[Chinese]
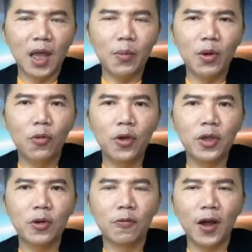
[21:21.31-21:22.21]
他们
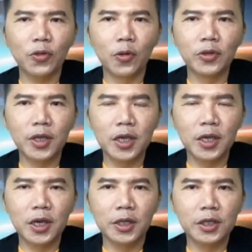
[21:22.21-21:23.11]
会有发动这
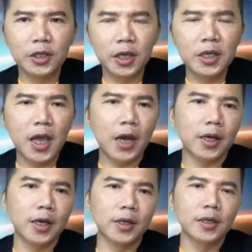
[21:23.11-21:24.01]
一个镇压
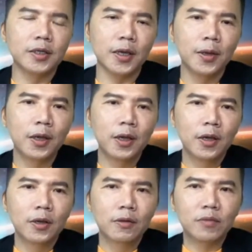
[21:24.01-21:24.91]
的可能性，
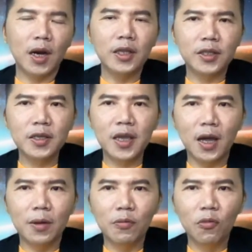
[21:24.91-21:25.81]
当然镇
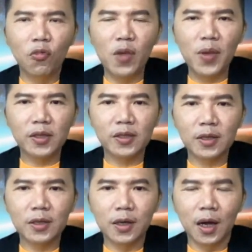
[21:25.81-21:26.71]
压未必
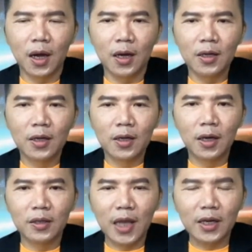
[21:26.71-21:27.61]
是呃
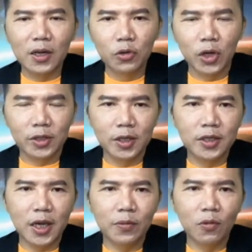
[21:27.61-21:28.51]
很大的流血事
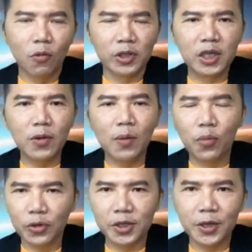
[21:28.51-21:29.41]
件，我希
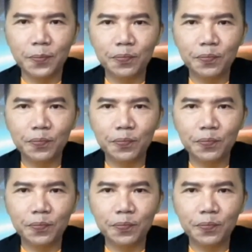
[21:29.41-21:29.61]
望不是，